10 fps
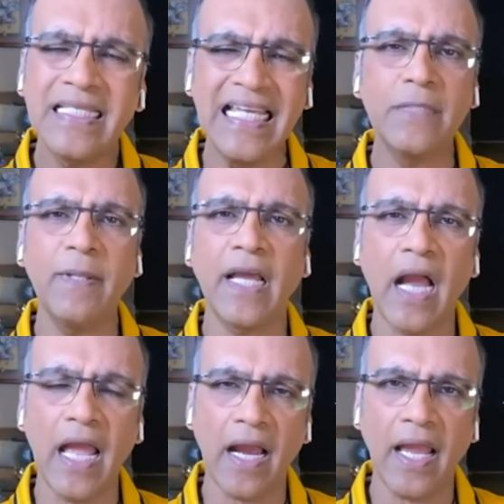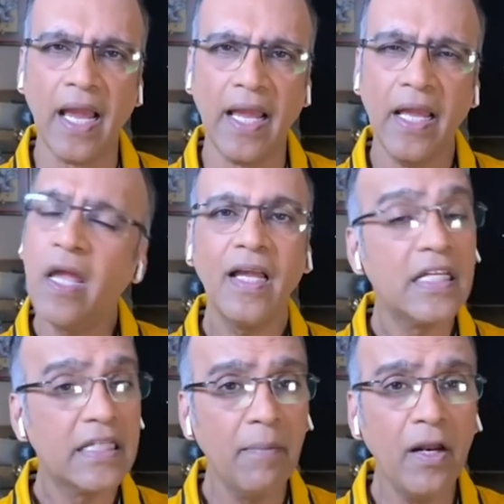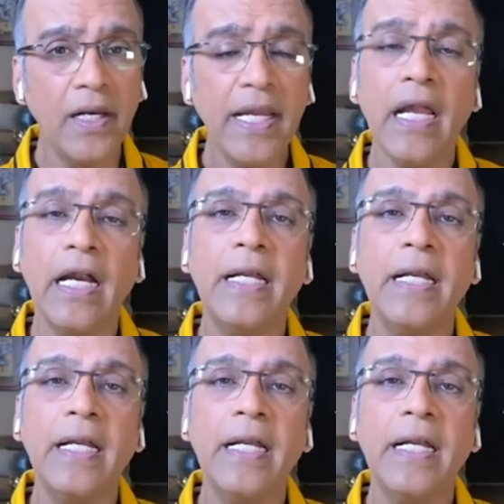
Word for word: सीन्स में दिखाया गया है सिमिलरली